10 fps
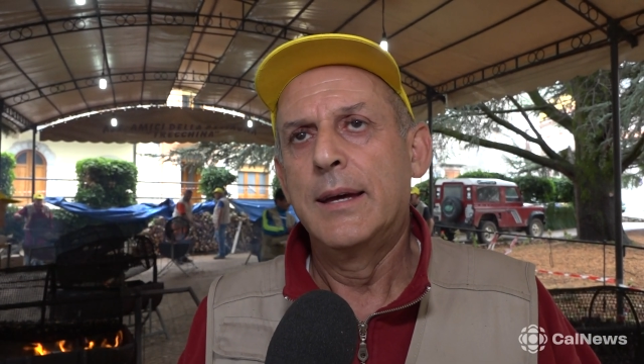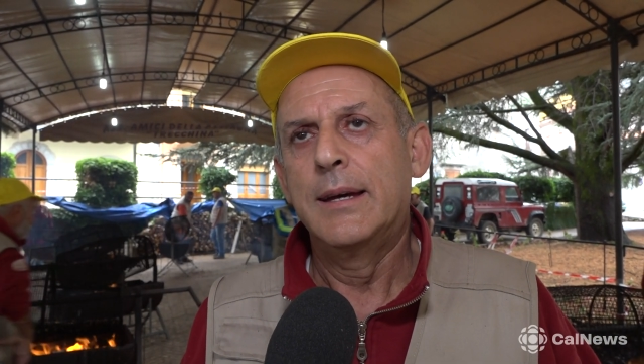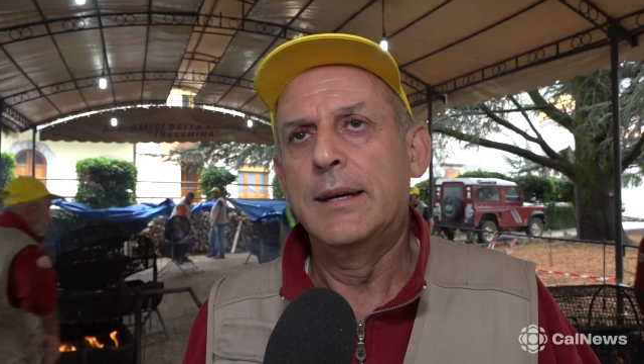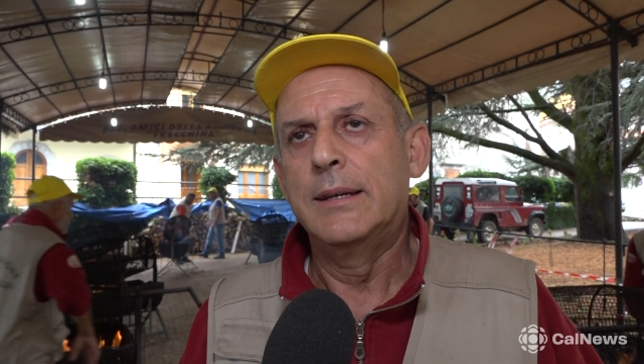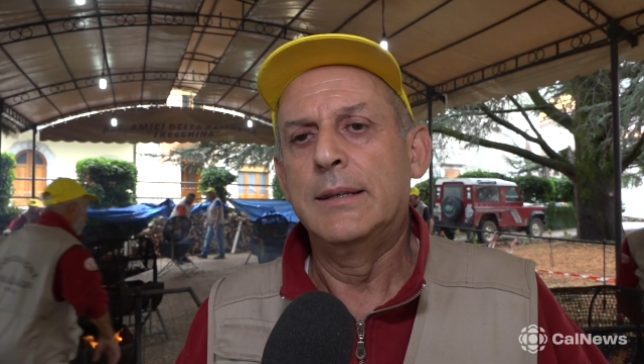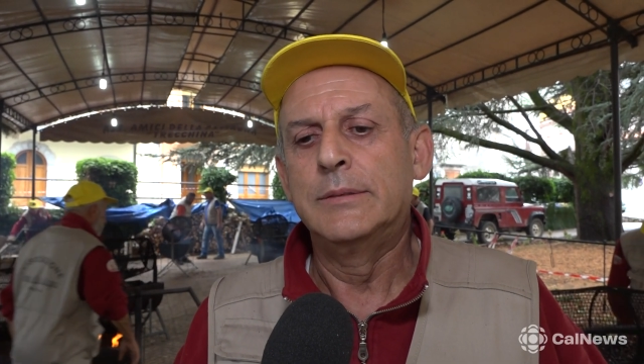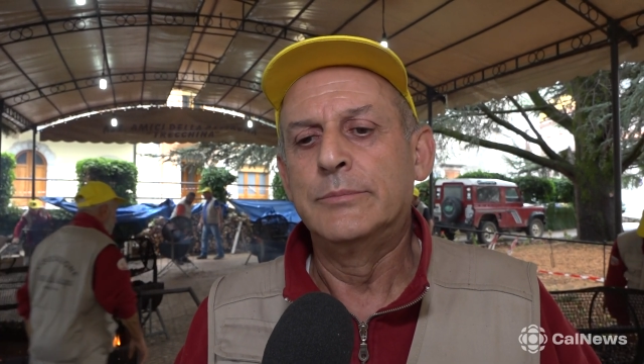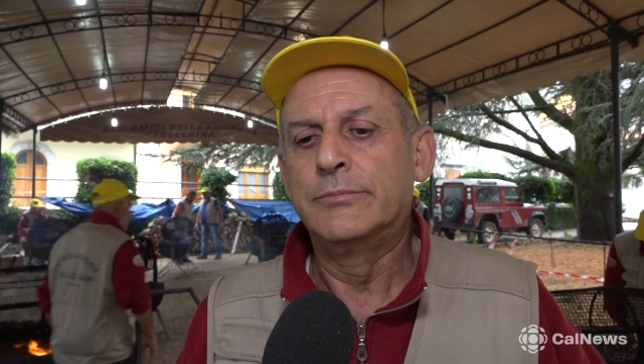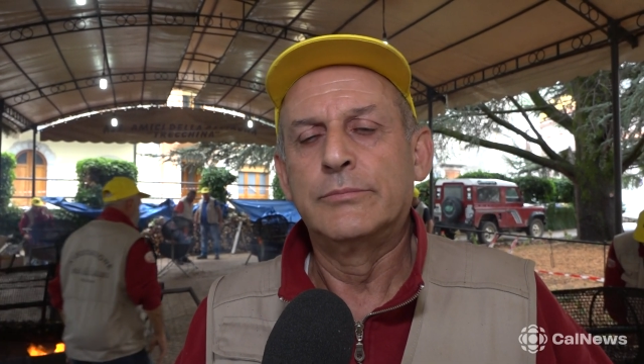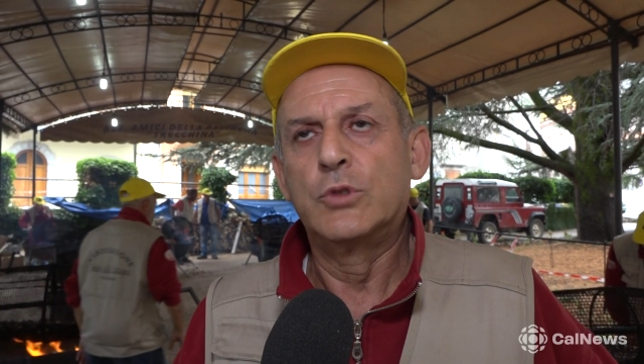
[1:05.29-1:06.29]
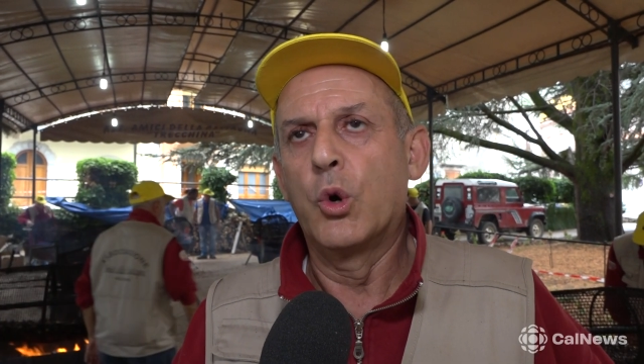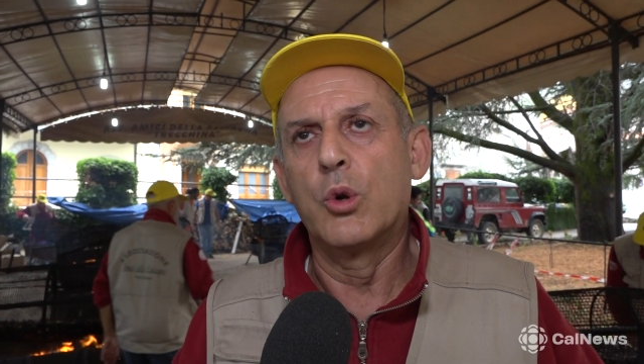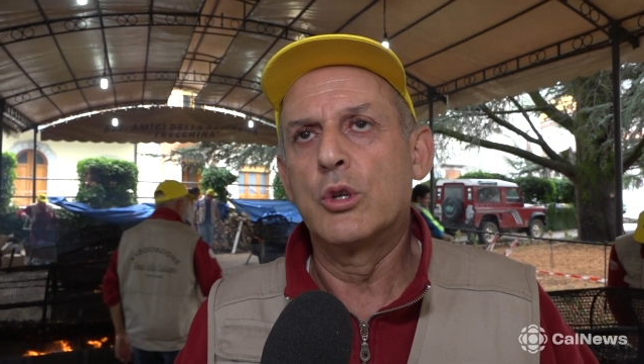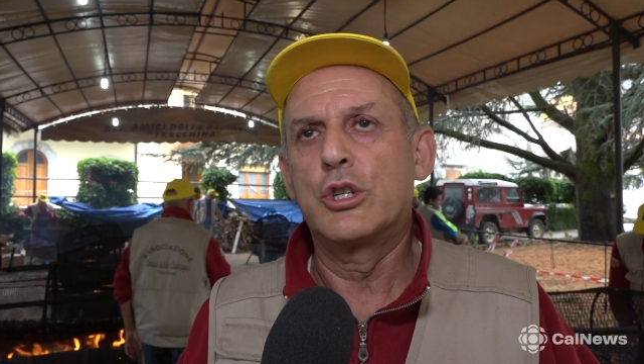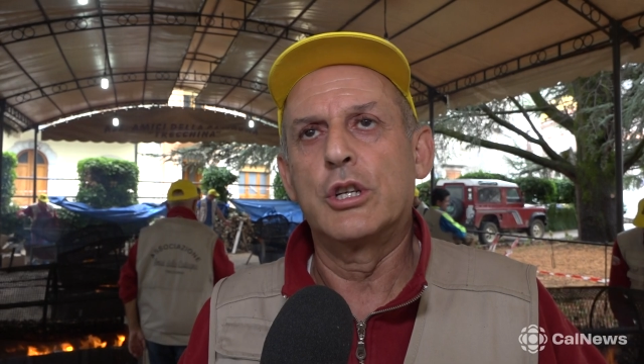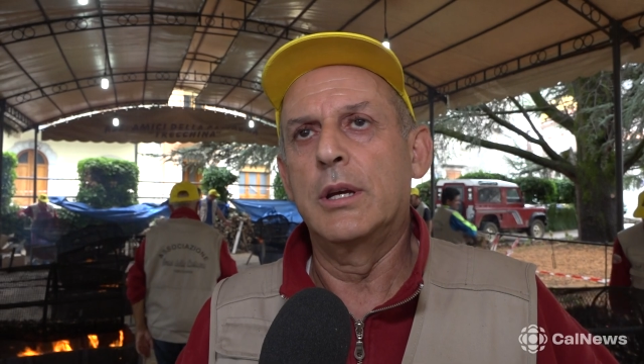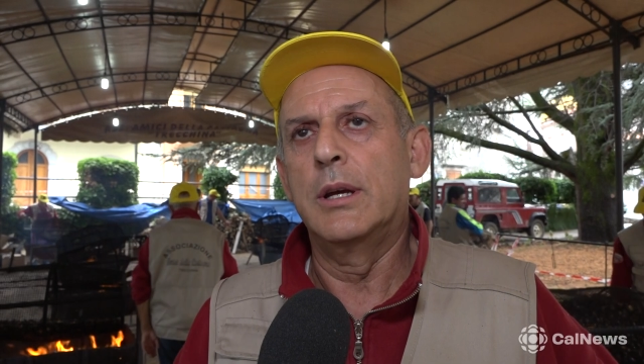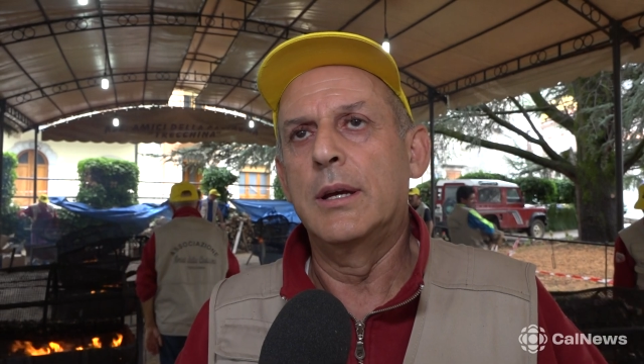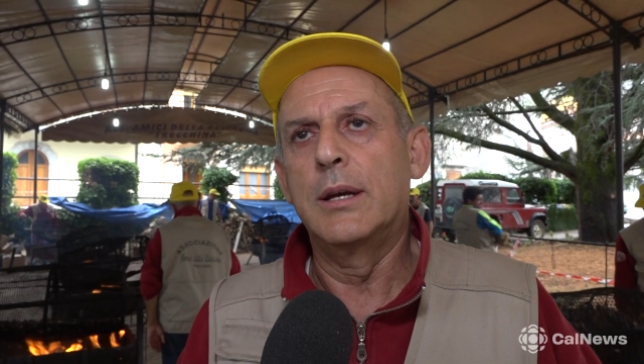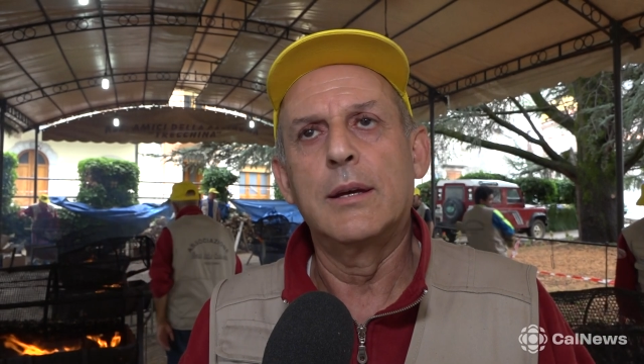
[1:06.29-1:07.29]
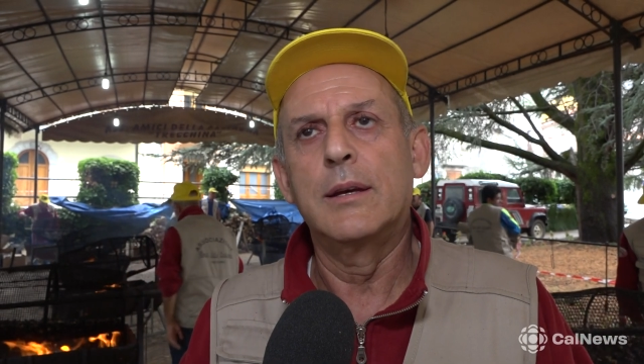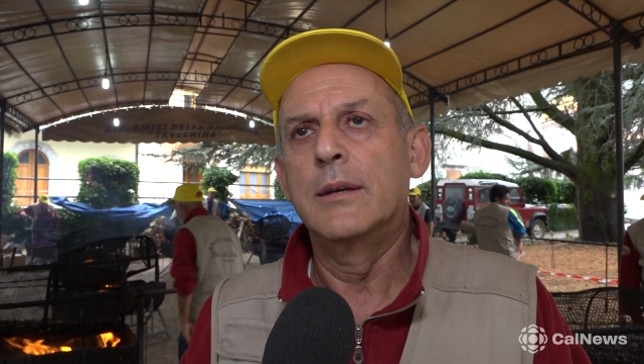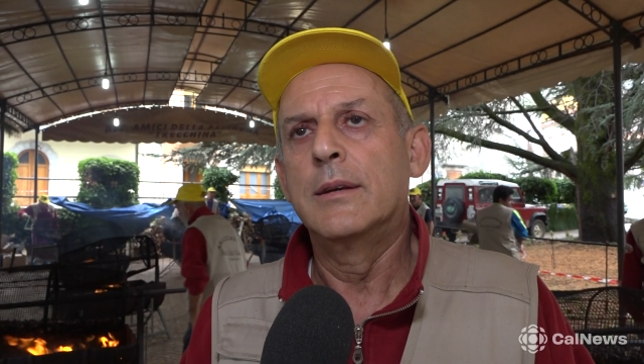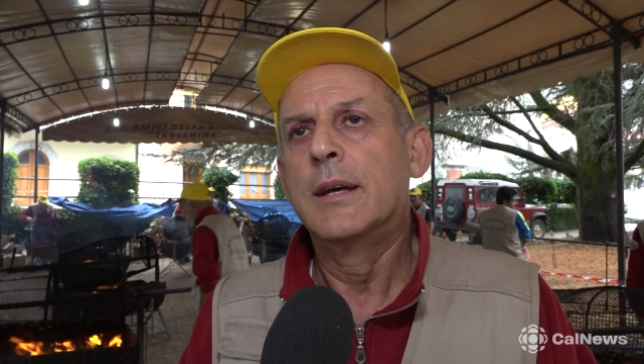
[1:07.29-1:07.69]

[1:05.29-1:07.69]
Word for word: eh, dolci